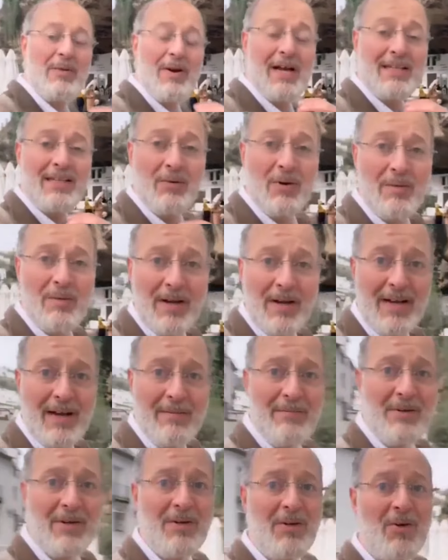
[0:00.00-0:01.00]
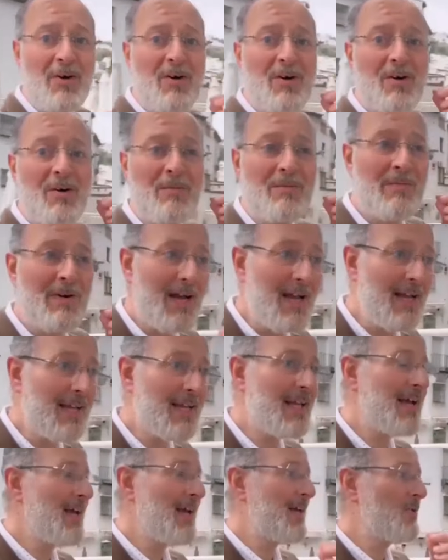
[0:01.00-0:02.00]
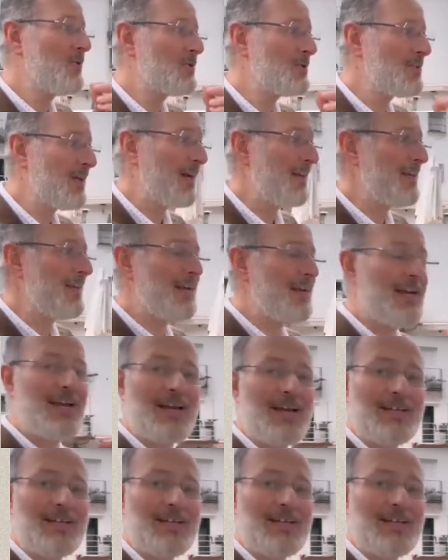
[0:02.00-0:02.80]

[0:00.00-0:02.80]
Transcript: واحد اول ما قام من نوم اكل وتريق